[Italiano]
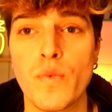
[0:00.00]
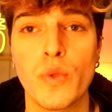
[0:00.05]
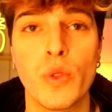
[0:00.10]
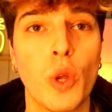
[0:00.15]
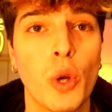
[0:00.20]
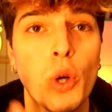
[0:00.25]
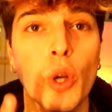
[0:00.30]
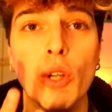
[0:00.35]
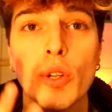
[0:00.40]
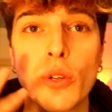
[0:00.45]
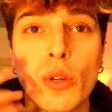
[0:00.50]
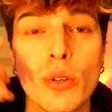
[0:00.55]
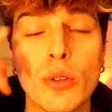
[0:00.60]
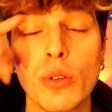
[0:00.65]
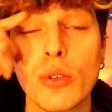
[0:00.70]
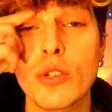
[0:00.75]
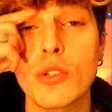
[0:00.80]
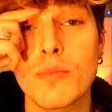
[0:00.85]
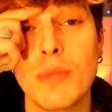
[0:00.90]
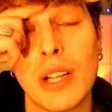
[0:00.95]
Non ho
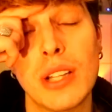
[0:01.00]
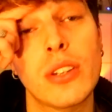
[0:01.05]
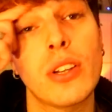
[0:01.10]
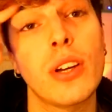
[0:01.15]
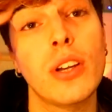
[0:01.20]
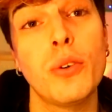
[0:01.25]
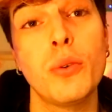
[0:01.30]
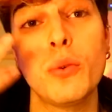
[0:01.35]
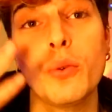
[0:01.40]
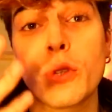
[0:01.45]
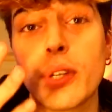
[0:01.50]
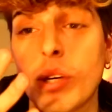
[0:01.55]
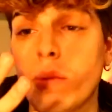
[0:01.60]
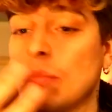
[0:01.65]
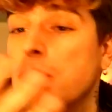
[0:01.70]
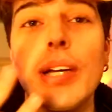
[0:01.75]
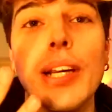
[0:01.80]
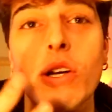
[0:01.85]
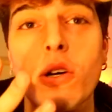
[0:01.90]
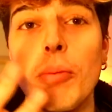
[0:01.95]
tolto lo smalto alle unghie
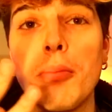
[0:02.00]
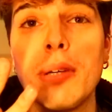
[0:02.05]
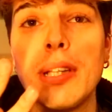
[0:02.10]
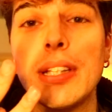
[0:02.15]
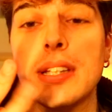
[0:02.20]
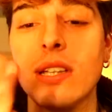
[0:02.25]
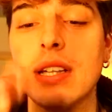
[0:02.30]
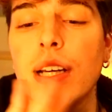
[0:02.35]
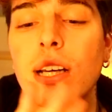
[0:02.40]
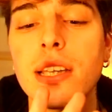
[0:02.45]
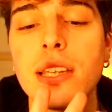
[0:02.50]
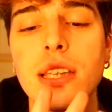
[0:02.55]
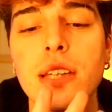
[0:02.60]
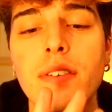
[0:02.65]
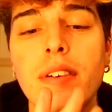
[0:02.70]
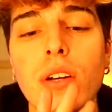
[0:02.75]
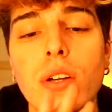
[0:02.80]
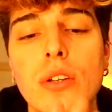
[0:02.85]
per i commenti negativi,